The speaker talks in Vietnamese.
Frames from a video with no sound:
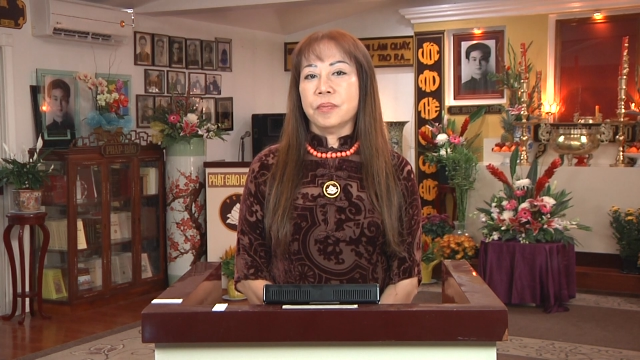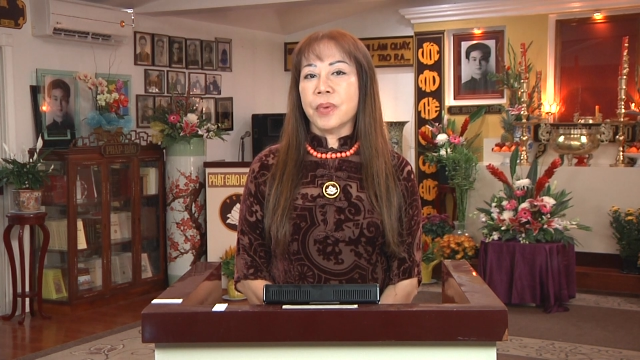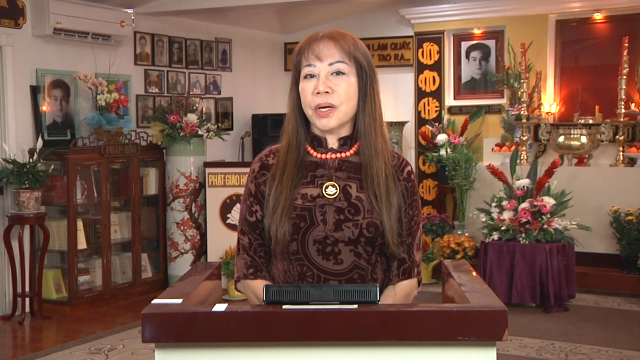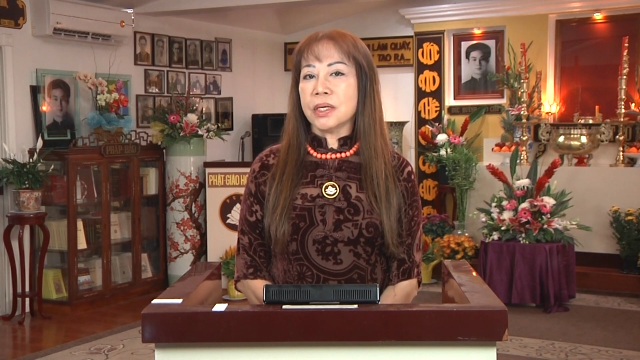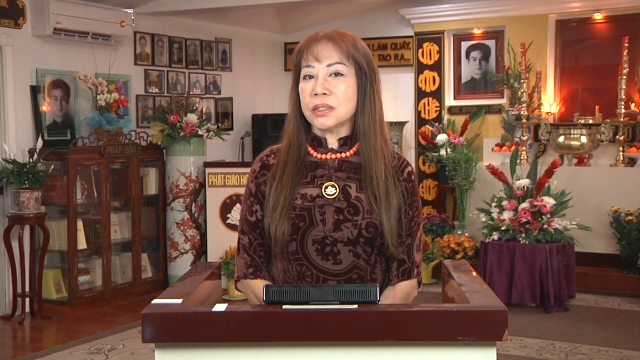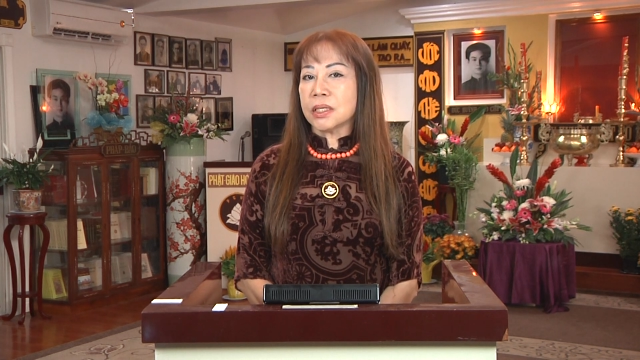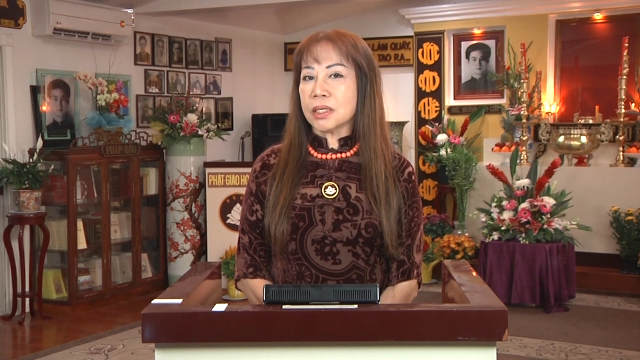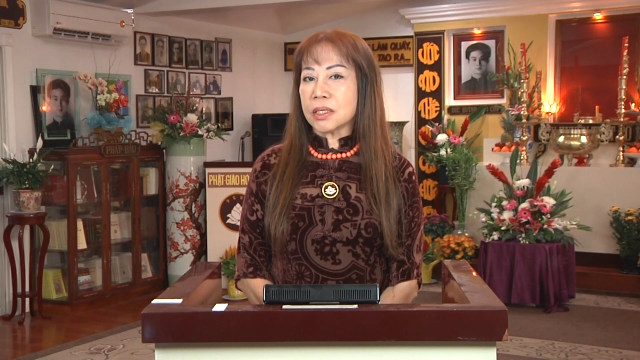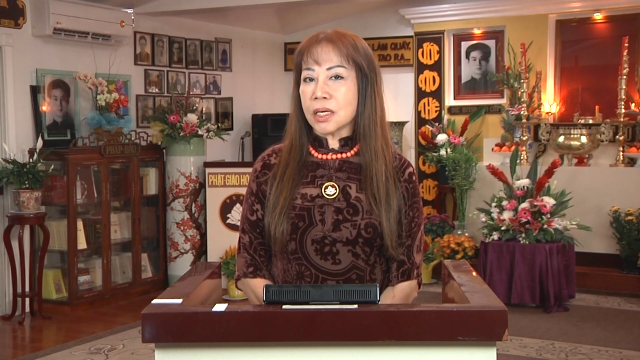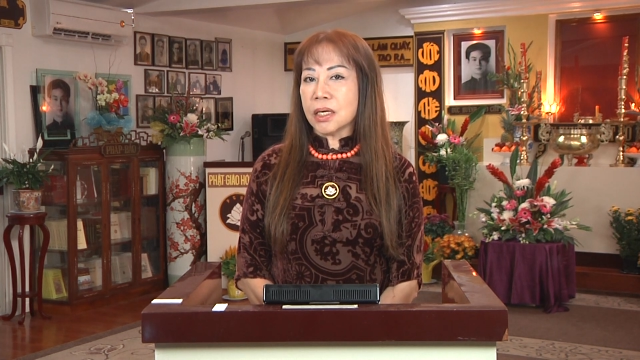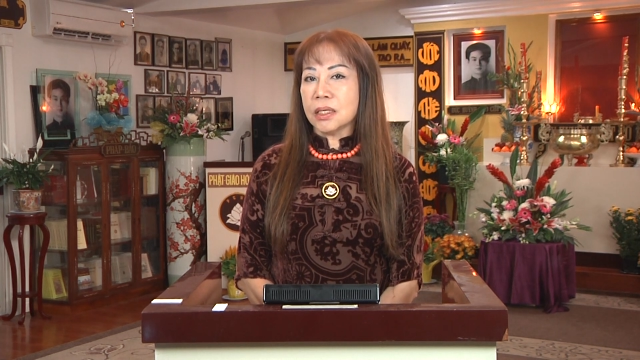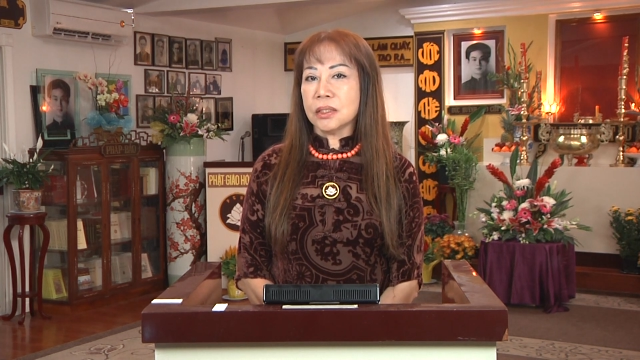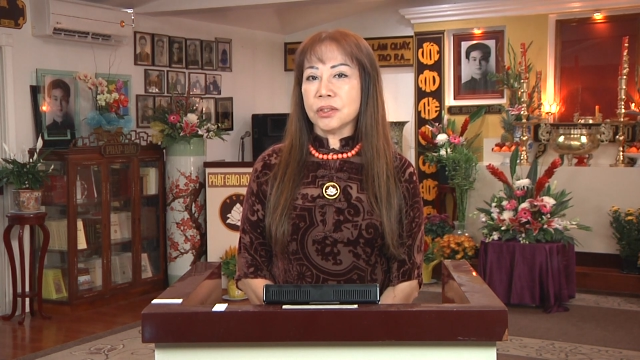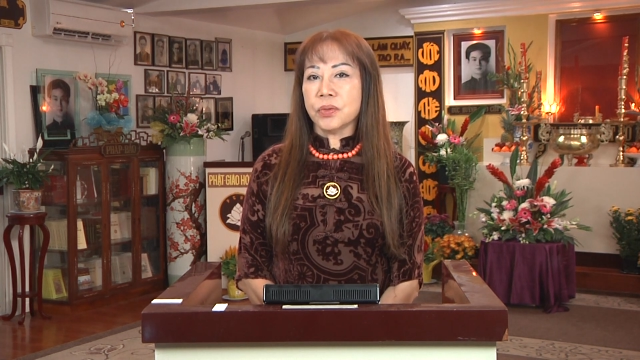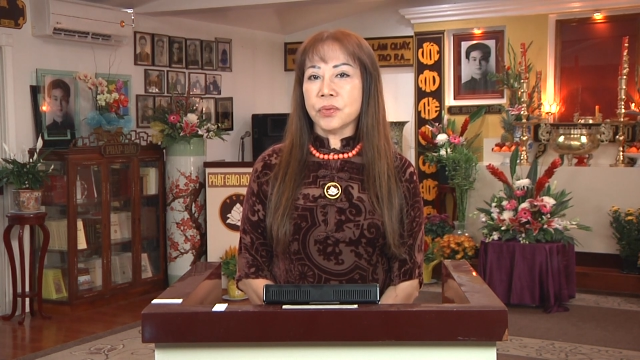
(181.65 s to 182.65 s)
mới thích
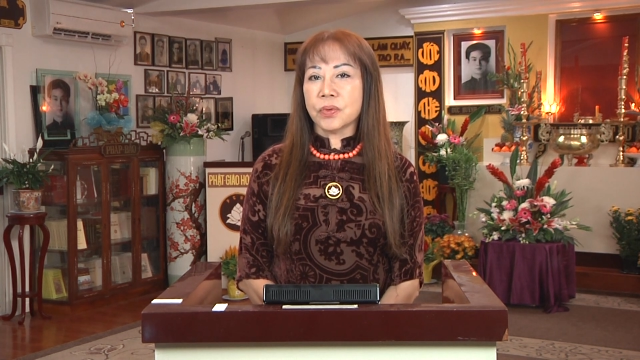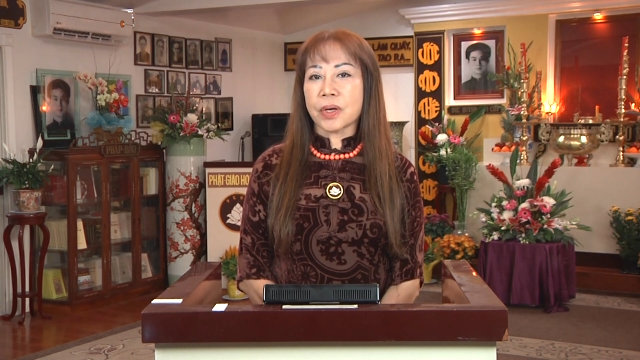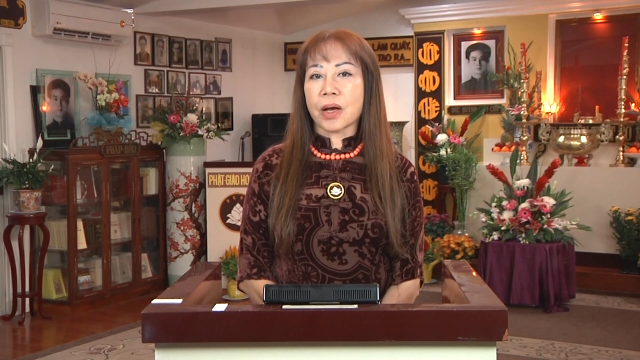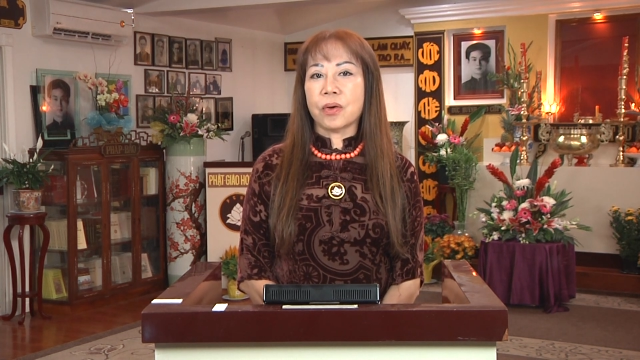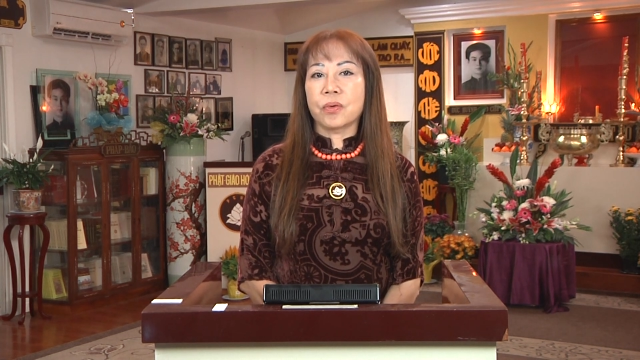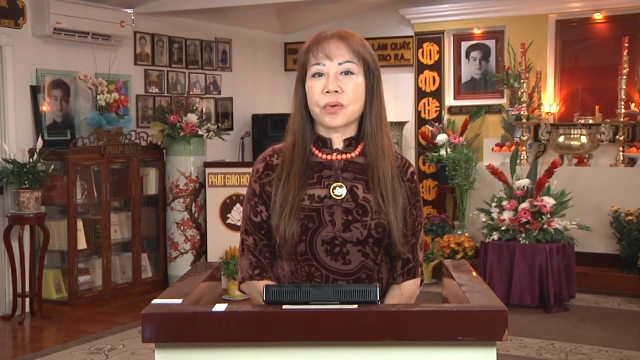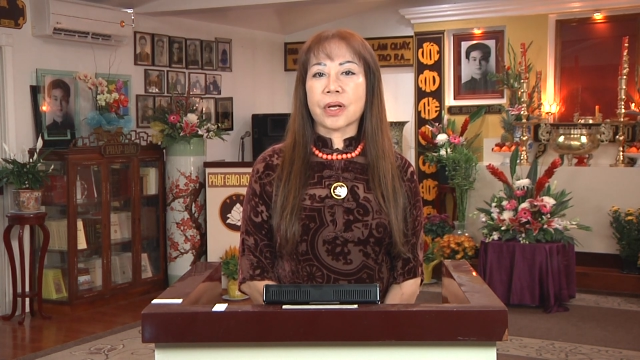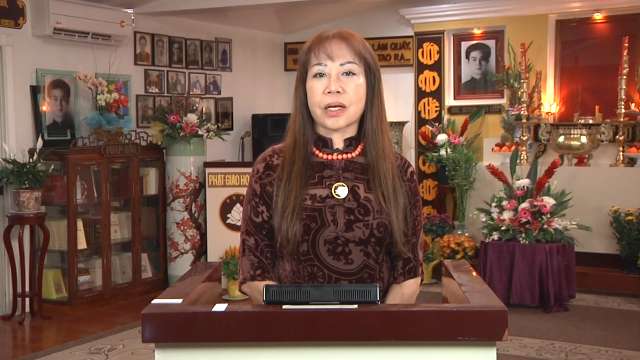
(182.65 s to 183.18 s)
ứng nhu cầu